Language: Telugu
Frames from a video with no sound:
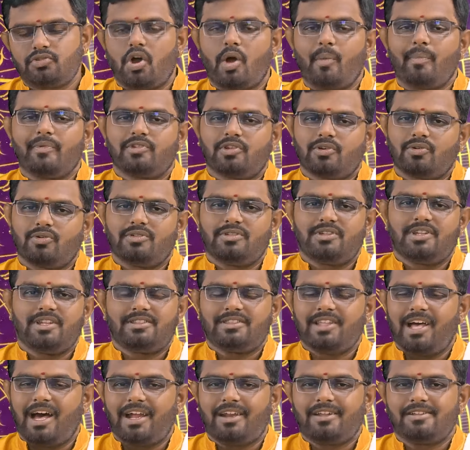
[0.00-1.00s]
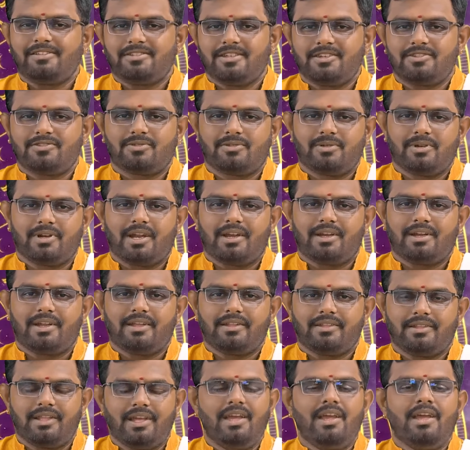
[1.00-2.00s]
స్తోమత కొద్దీ దానం
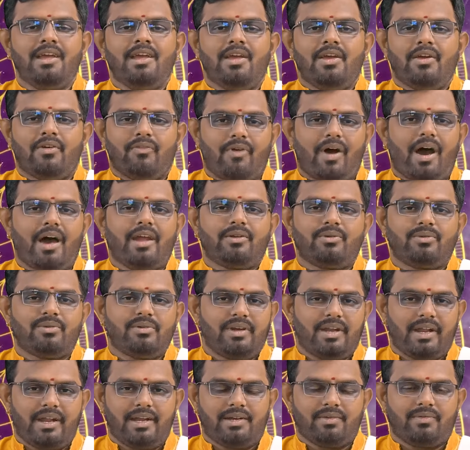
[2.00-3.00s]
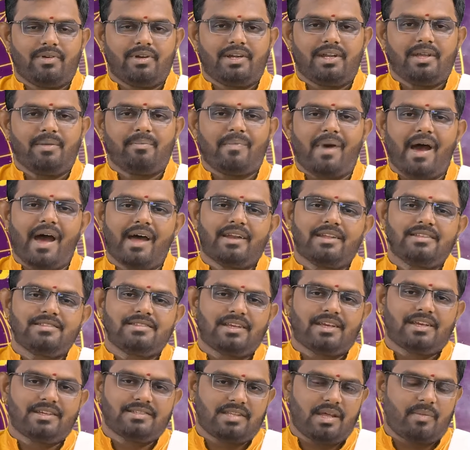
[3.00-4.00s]
చేసుకున్నట్టయితే వారికి ఉండేటువంటి
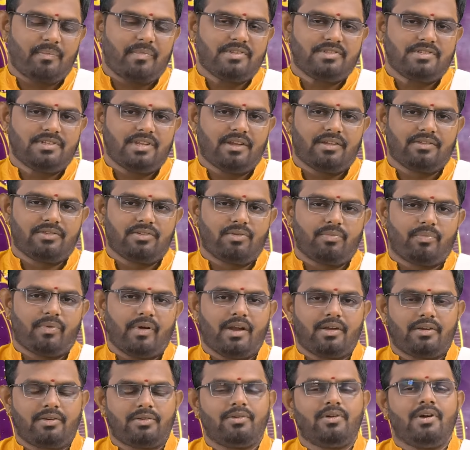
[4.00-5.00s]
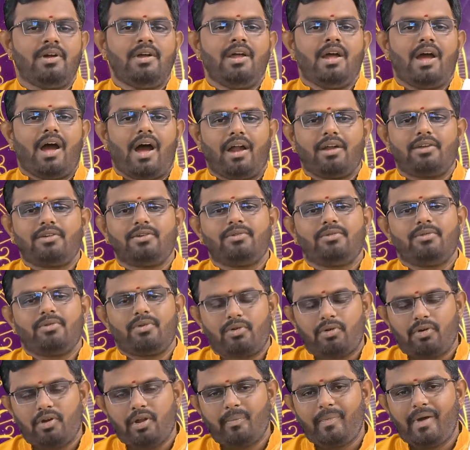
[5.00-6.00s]
మానసిక సమస్యలతో పాటు అటు
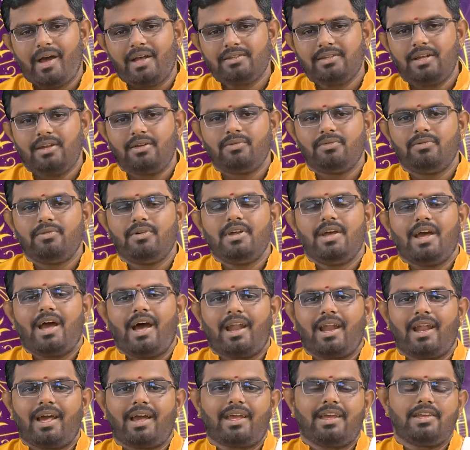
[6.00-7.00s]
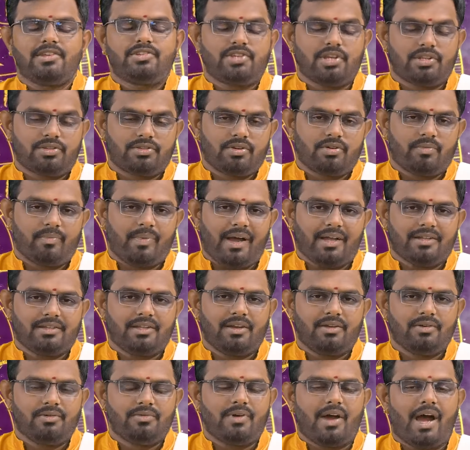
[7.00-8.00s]
రుణబాధలు అలాగే శత్రు
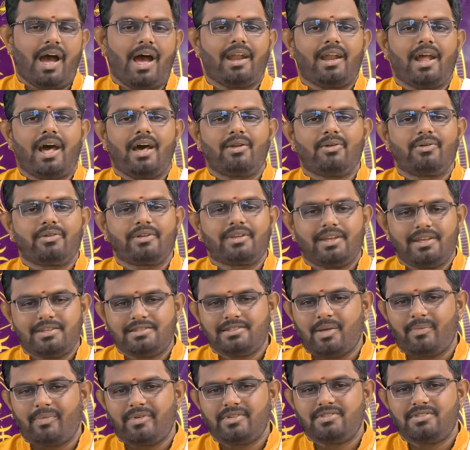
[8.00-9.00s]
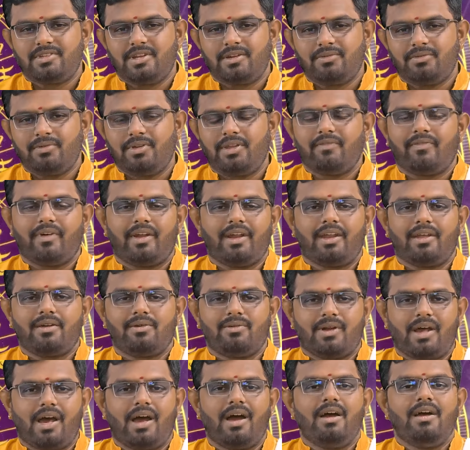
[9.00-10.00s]
బాధలు అనారోగ్య సమస్యలు ఇవన్నీ
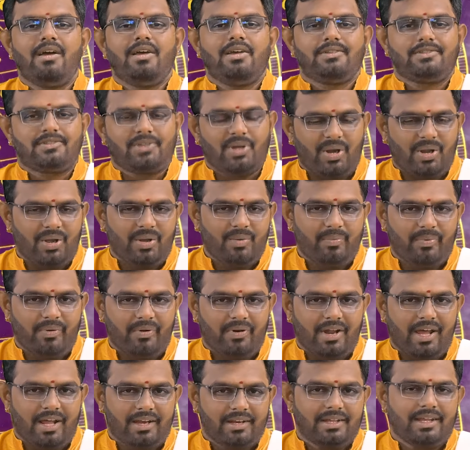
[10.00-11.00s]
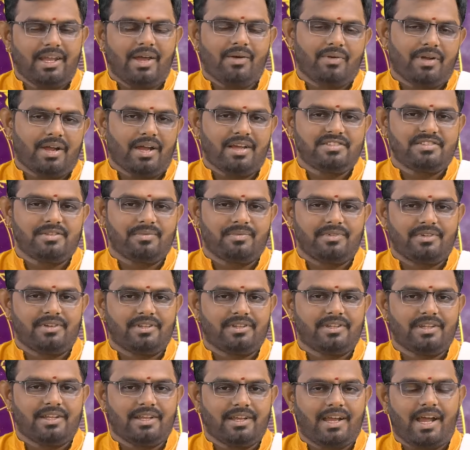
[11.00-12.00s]
కూడా తొలగిపోవడానికి అవకాశం
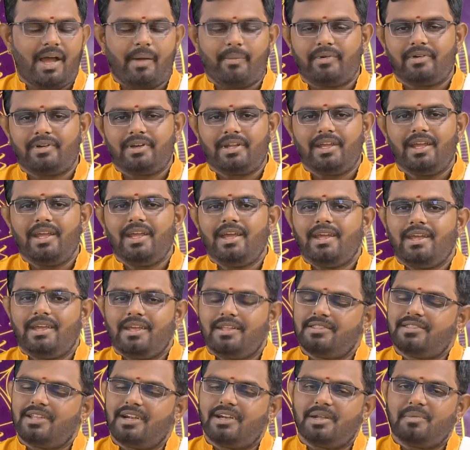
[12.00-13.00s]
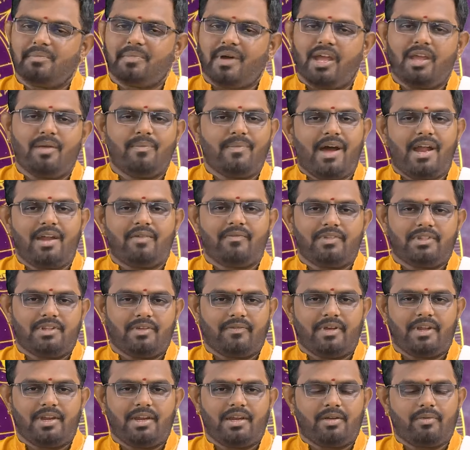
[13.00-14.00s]
ఉంటుంది కాబట్టి ఇంతటి
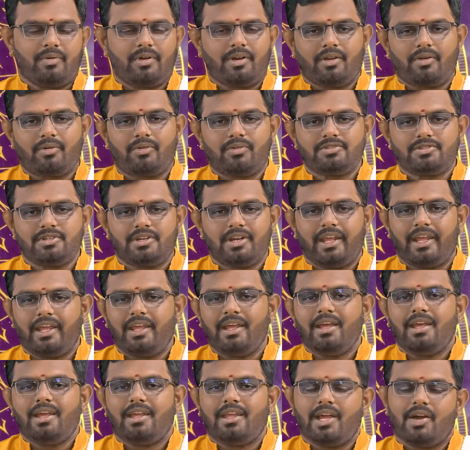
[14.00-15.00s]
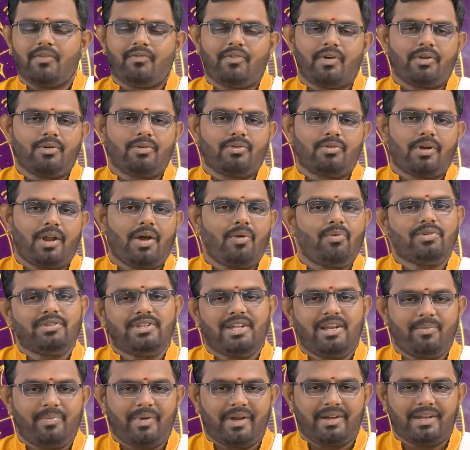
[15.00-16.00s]
మహిమాన్వితమైనటువంటి రోజుని ఎవరు కూడా
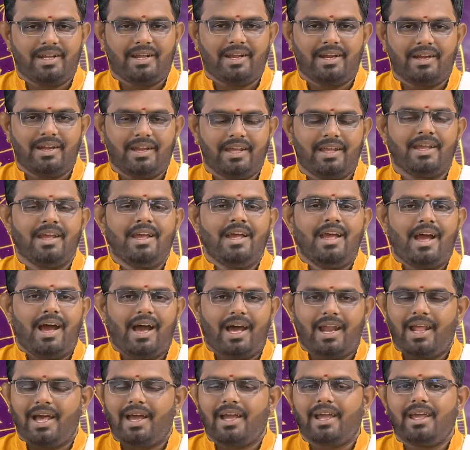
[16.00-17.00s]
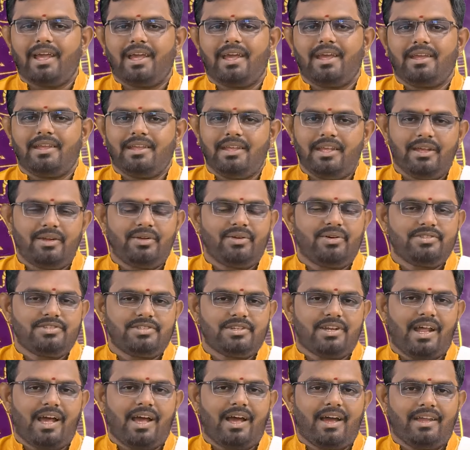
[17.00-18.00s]
వదిలిపెట్టకండి అలాగే ఈ
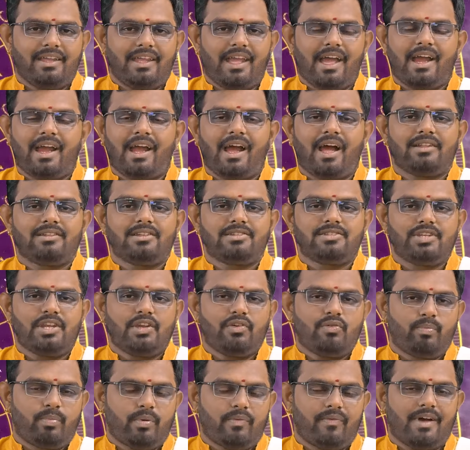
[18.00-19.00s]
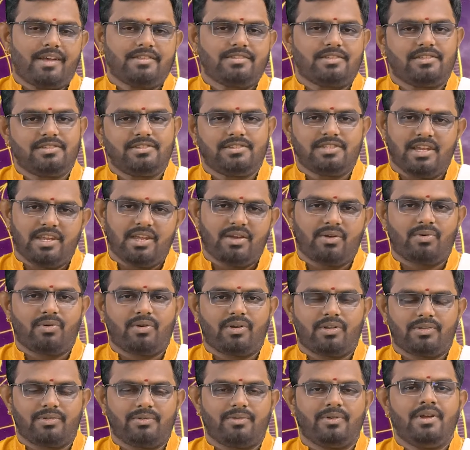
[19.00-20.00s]
రోజున ఏకాదశి ఉపవాసం
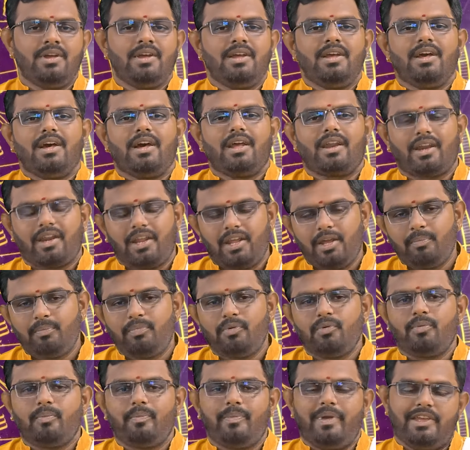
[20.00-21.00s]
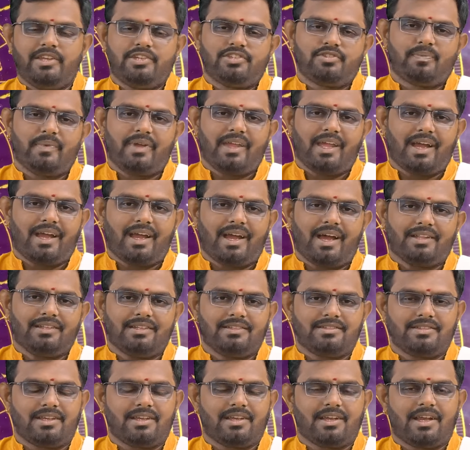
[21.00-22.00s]
చేయకూడదు రేపు భీష్మ
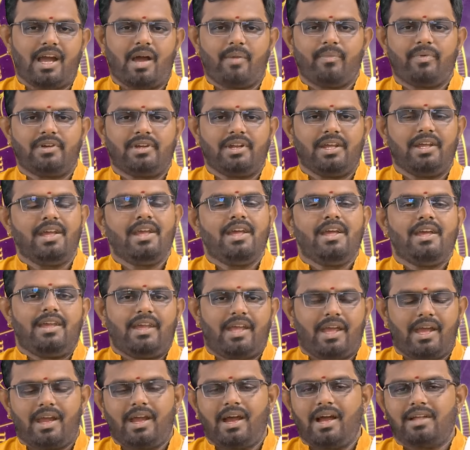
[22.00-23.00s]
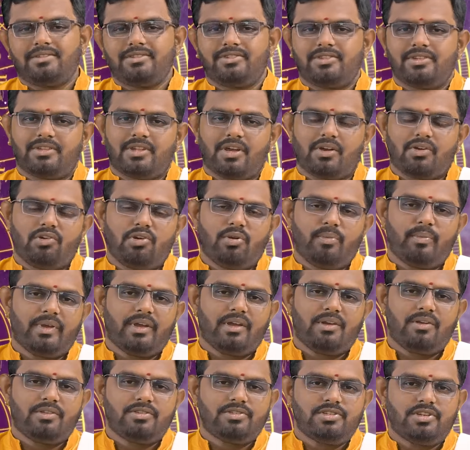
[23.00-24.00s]
ఏకాదశి కాబట్టి ఏకాదశి తగులు
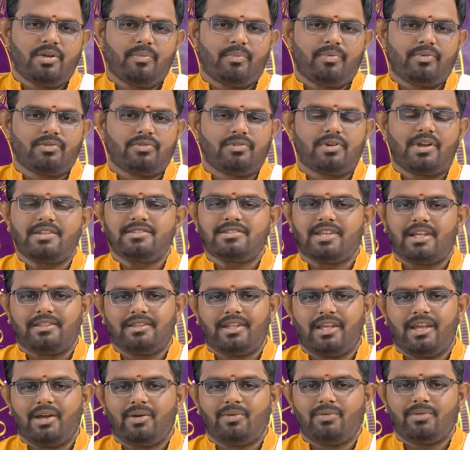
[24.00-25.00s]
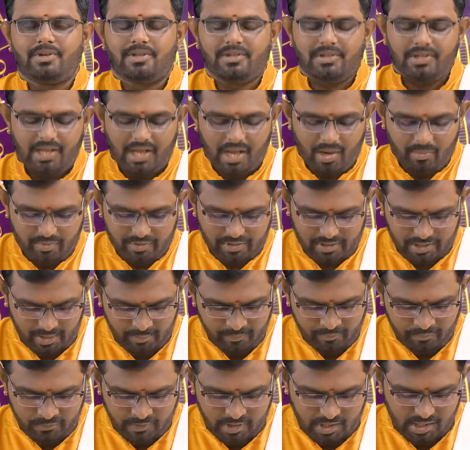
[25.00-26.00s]
మిగులు వచ్చినప్పుడు కూడా సందేహం ఉంటుంది కాబట్టి
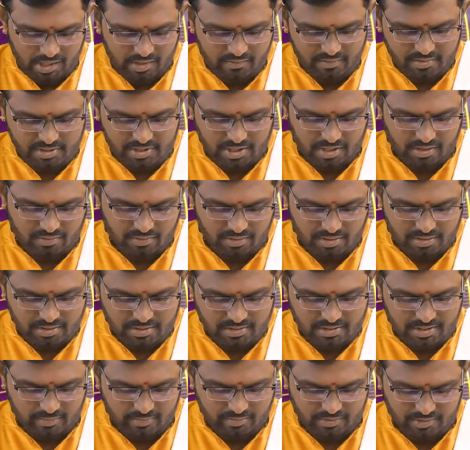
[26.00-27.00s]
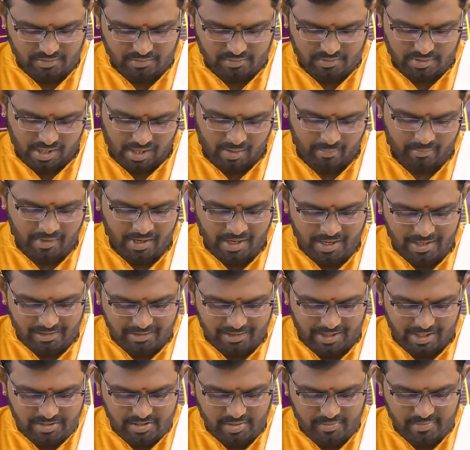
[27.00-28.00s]
ఈ విషయం గురించి చెప్తూ ఉన్నాం
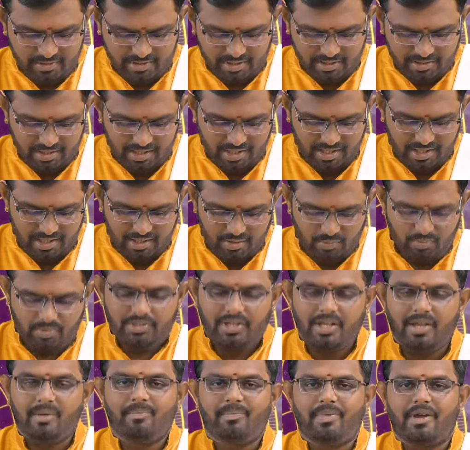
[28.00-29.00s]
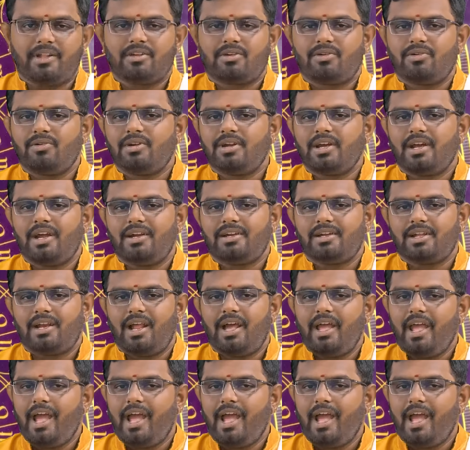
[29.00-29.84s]
దశమి తిథి ఉదయం పదకొండు గంటల